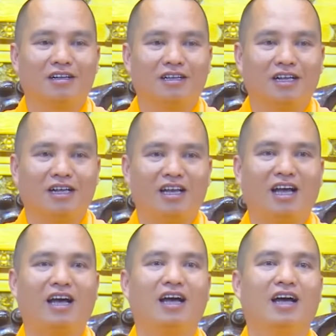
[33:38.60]
Thế
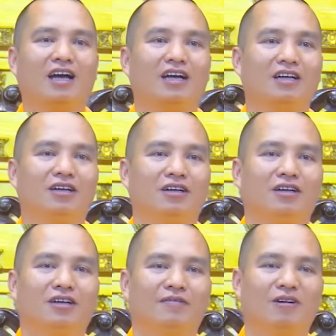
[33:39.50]
là
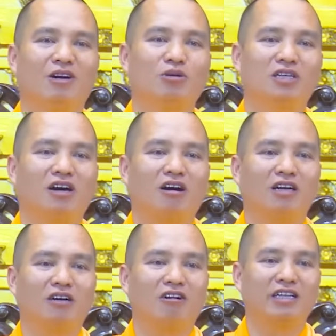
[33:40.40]
vào đầu giờ ngọ
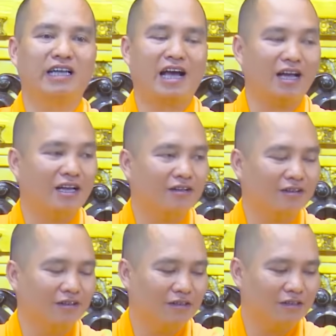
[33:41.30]
đứa con ra,
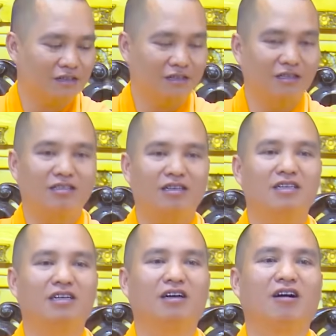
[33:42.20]
giữa giữa
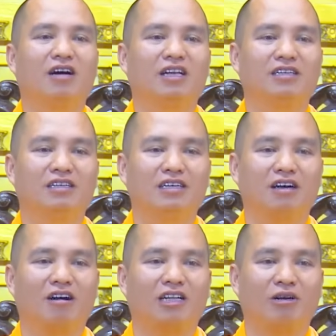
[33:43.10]
giờ ngọ, gần giữa giờ
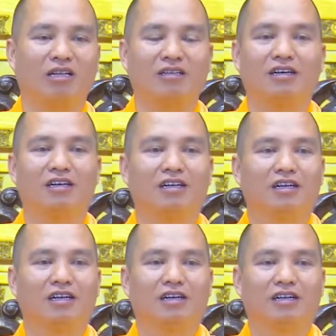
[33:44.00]
ngọ thì hòa thượng
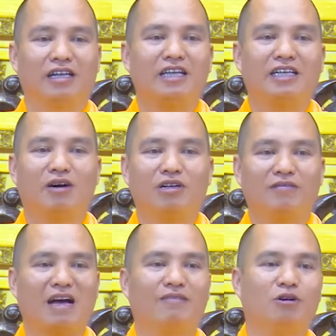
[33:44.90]
nhanh chóng đi vào.